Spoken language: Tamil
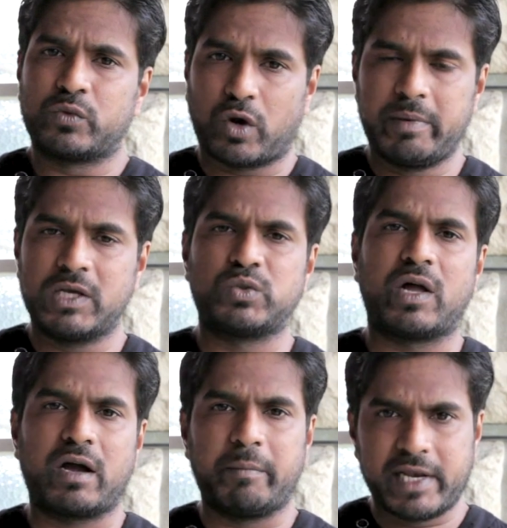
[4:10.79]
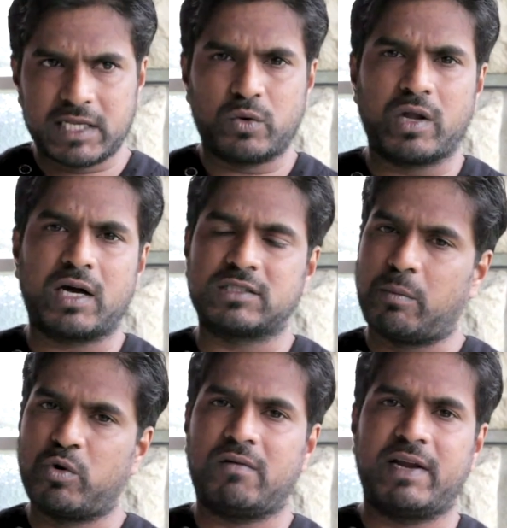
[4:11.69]
தொலைபேசியூடாக மின்னஞ்சலூடாக
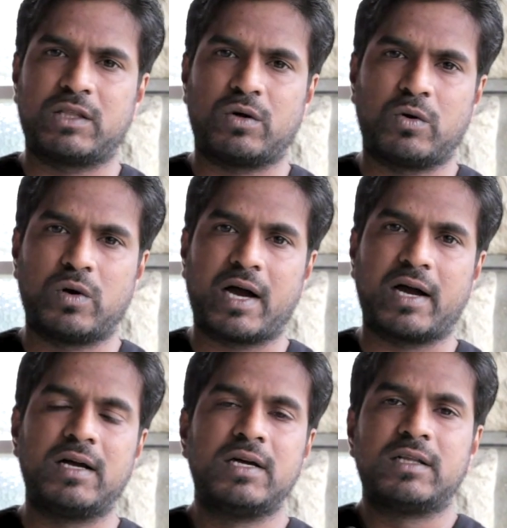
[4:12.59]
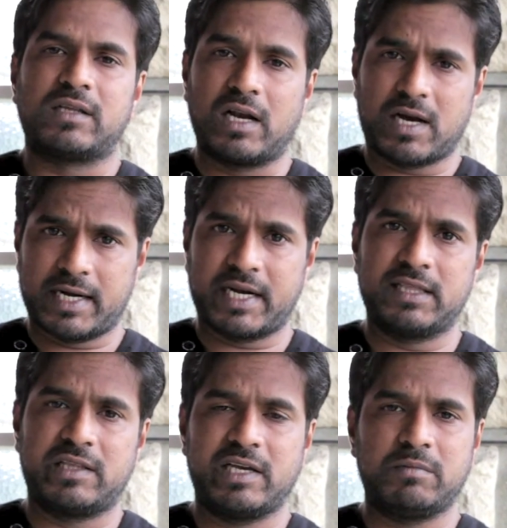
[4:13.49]
சமூக வலைத்தளங்களூடாக தங்கள்
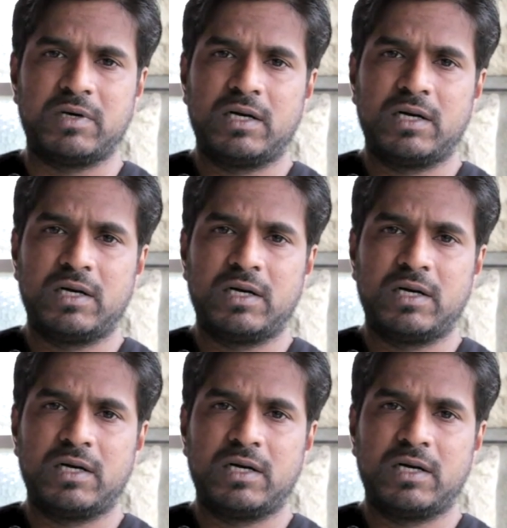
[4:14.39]
கண்டனத்தையும்